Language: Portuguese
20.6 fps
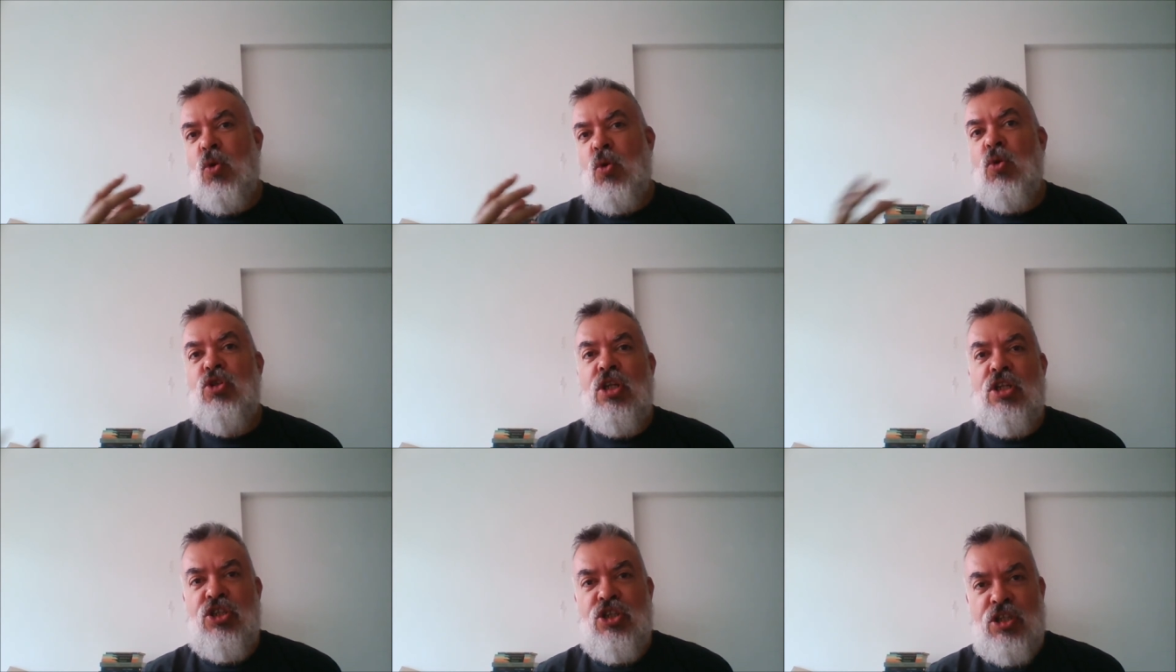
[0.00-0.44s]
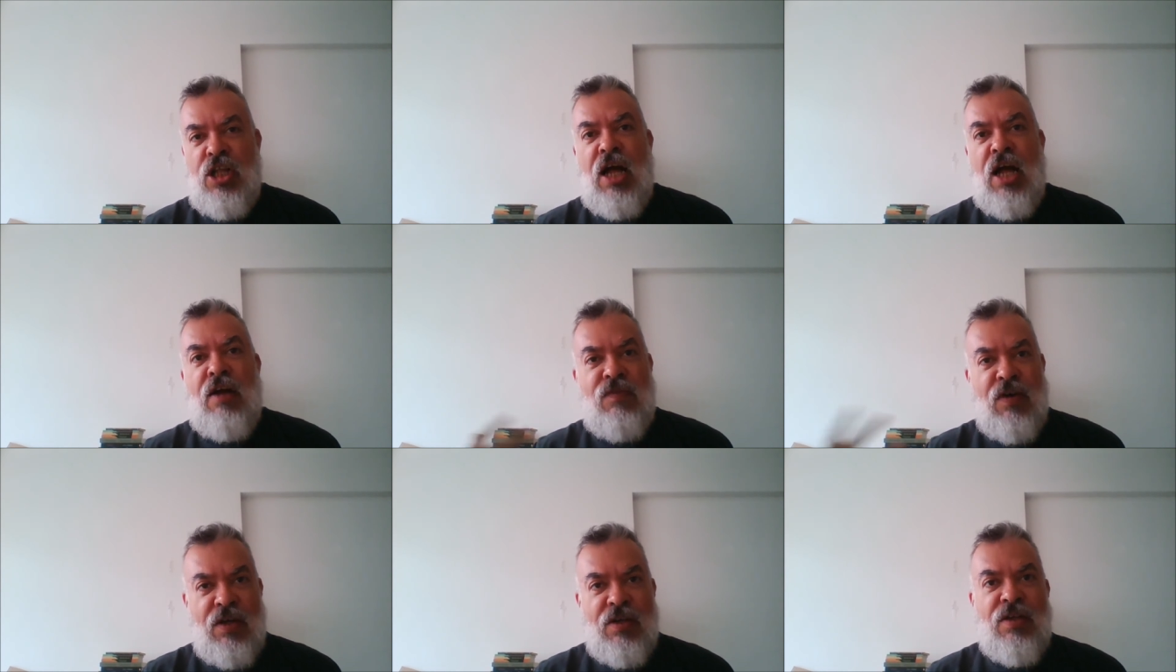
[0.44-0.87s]
onde ele
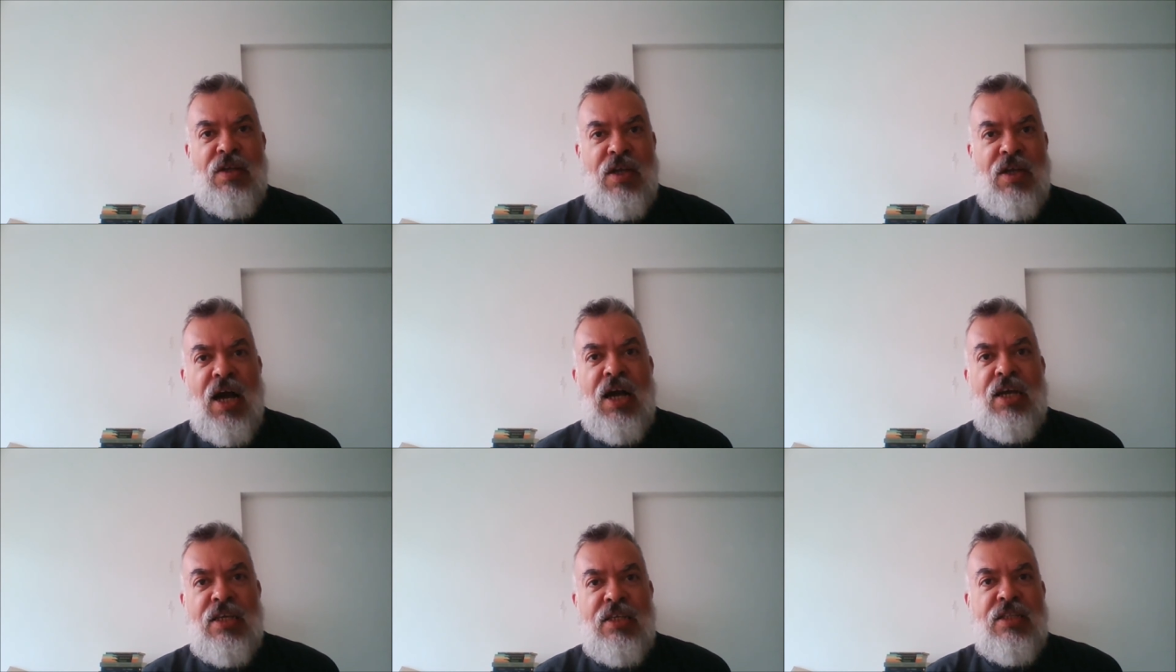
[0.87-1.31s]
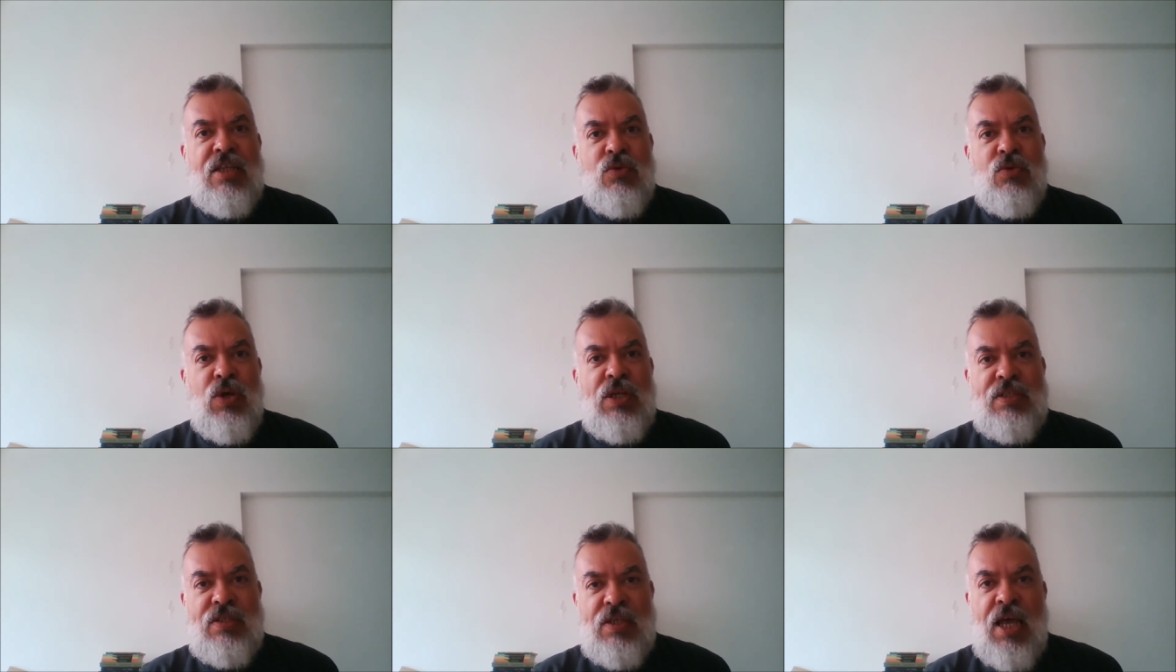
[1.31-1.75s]
estava ainda
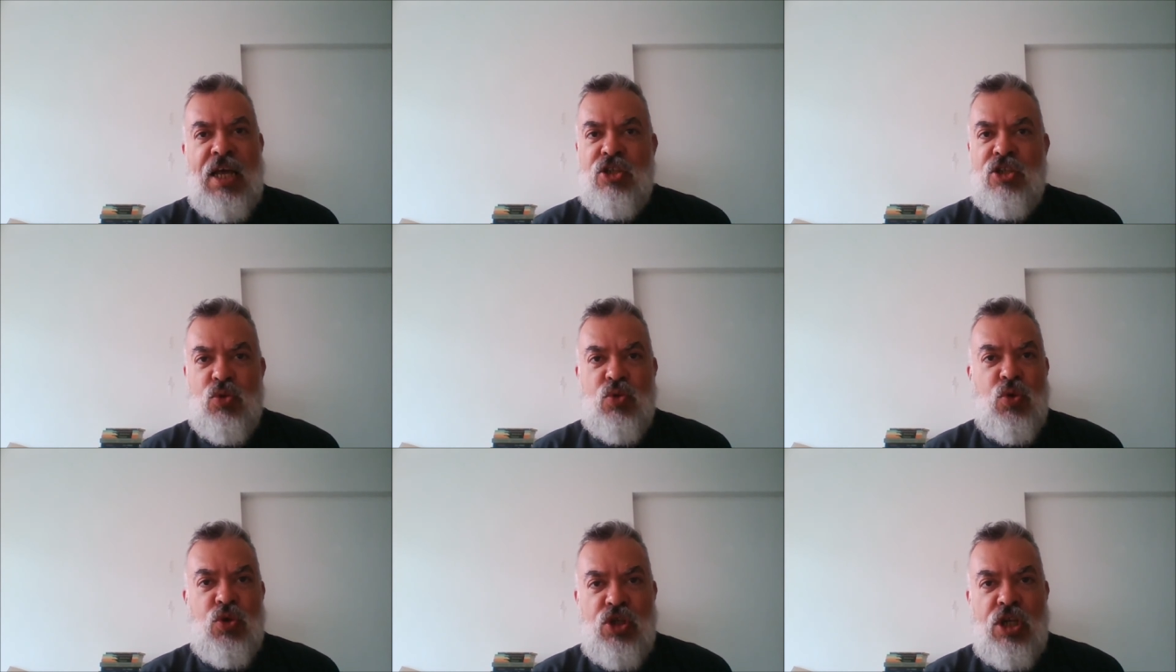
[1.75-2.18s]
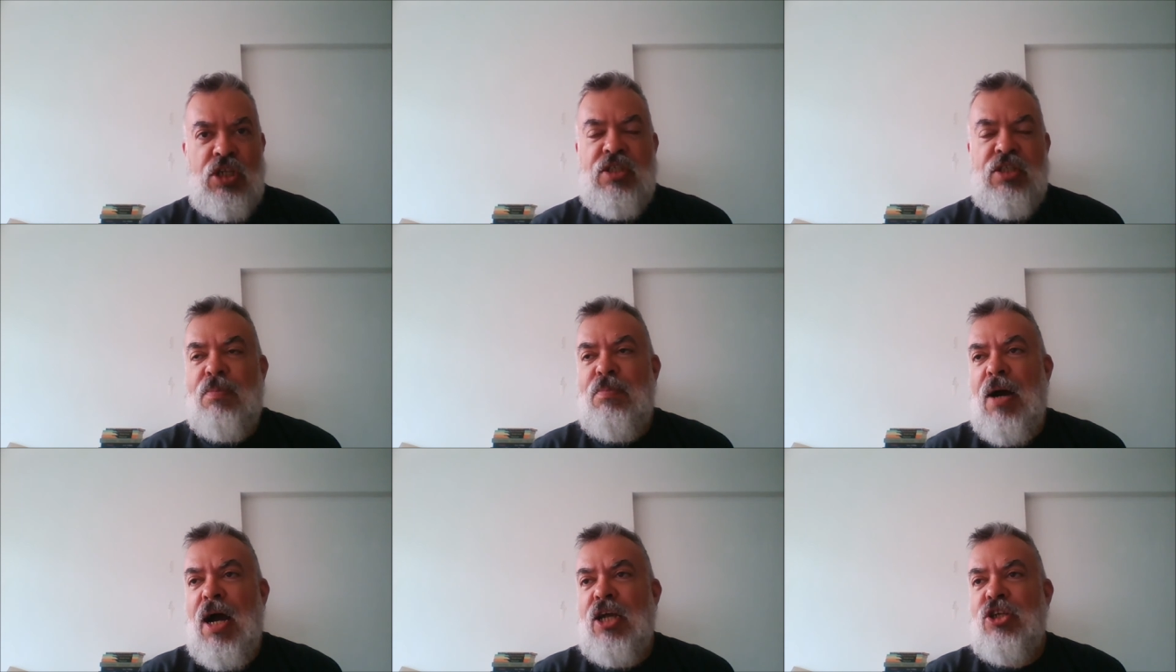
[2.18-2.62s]
no exército, onde ele
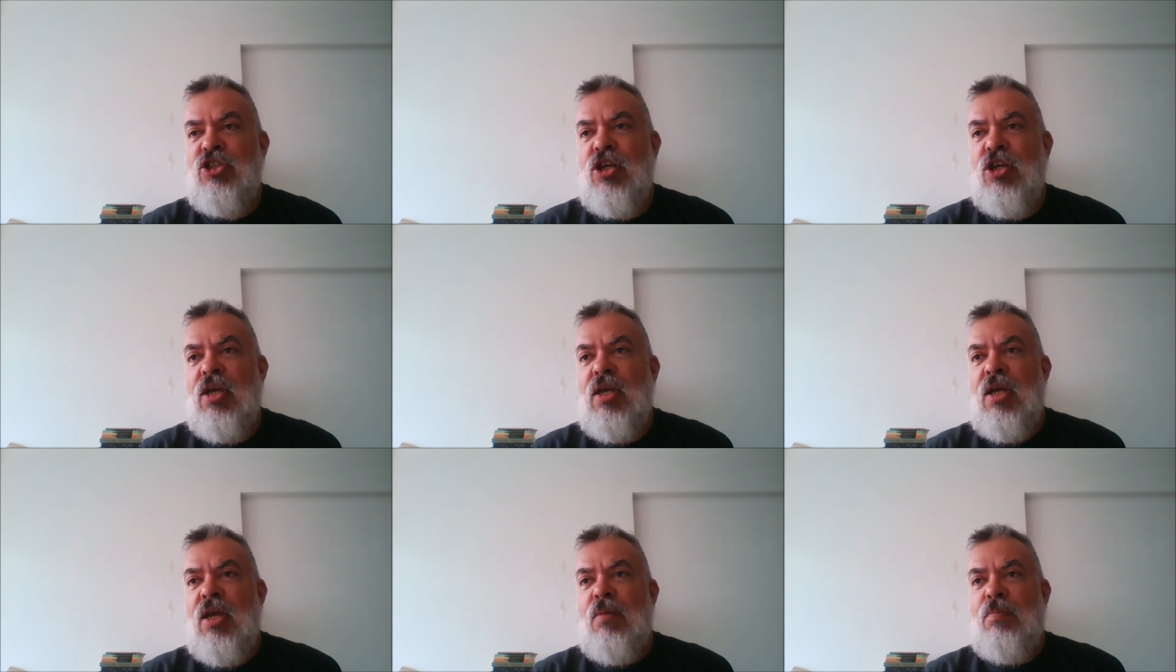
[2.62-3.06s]
dá baixa,